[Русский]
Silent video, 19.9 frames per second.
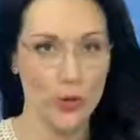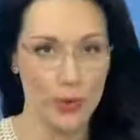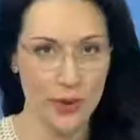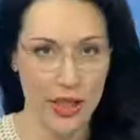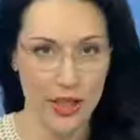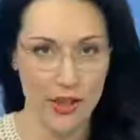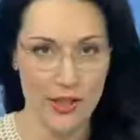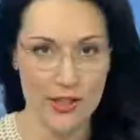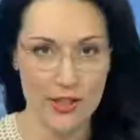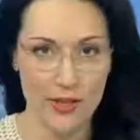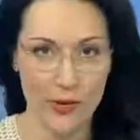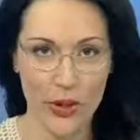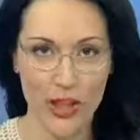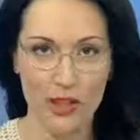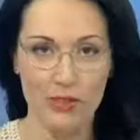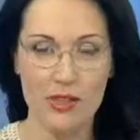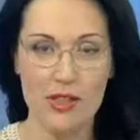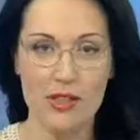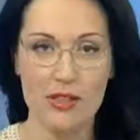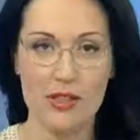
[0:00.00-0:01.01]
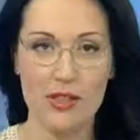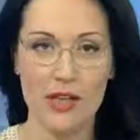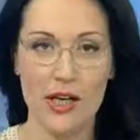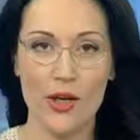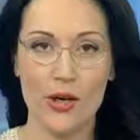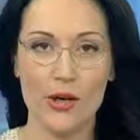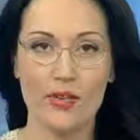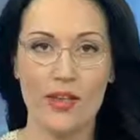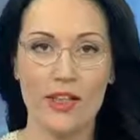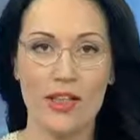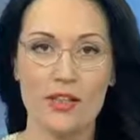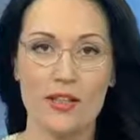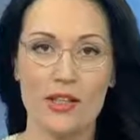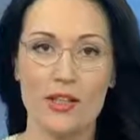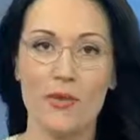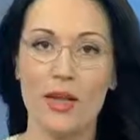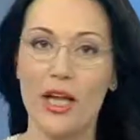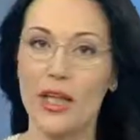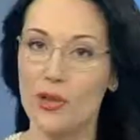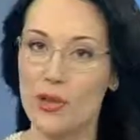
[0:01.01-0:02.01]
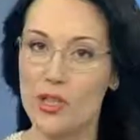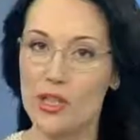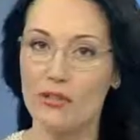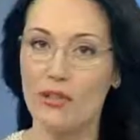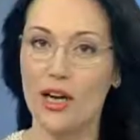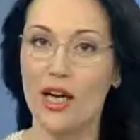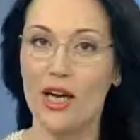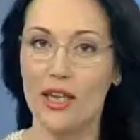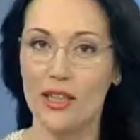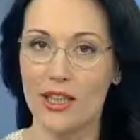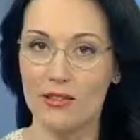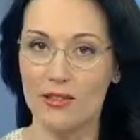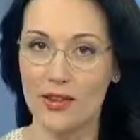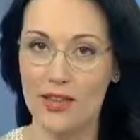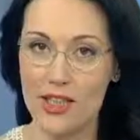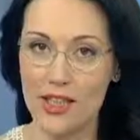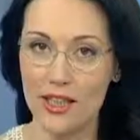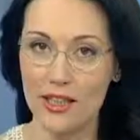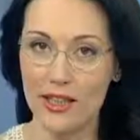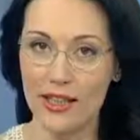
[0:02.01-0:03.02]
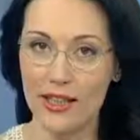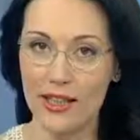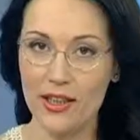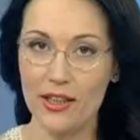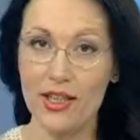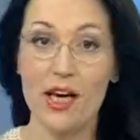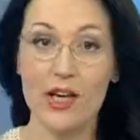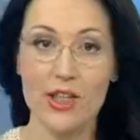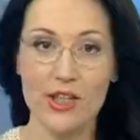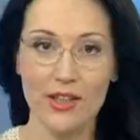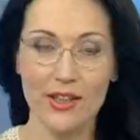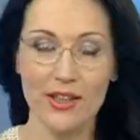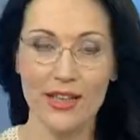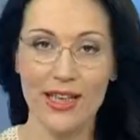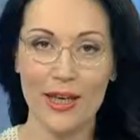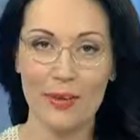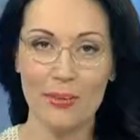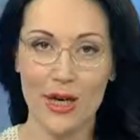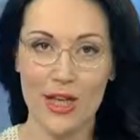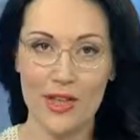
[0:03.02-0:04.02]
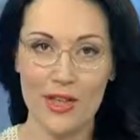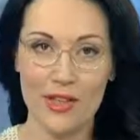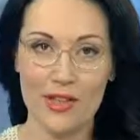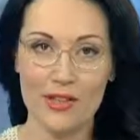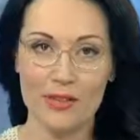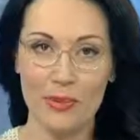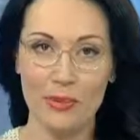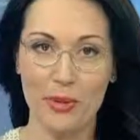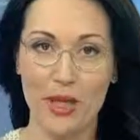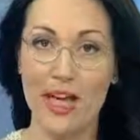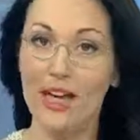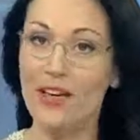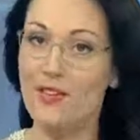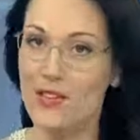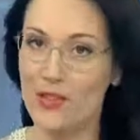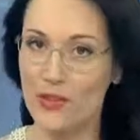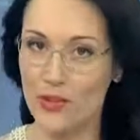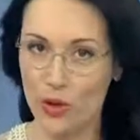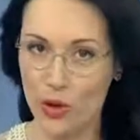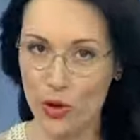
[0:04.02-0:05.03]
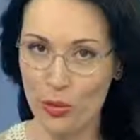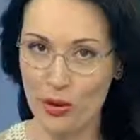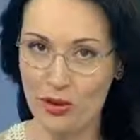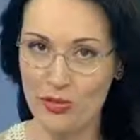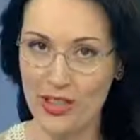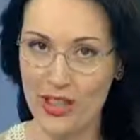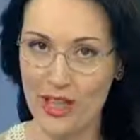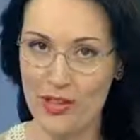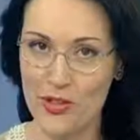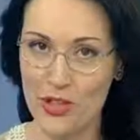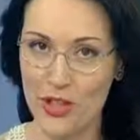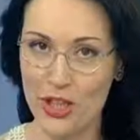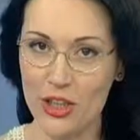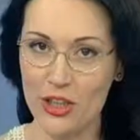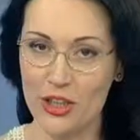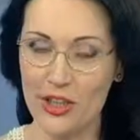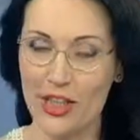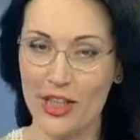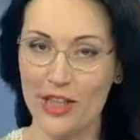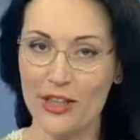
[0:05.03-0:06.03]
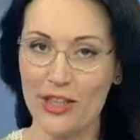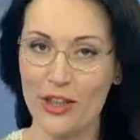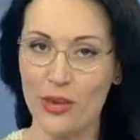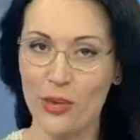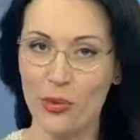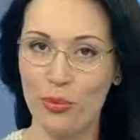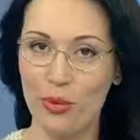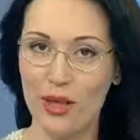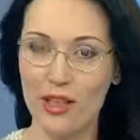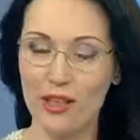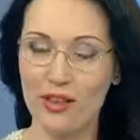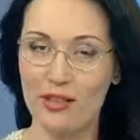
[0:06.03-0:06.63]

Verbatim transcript: мнение. Сегодня высказала руководитель молодежного кадрового центра Елена Аршинника. Я прощаюсь с вами. Всего доброго и до встречи на канале Кубань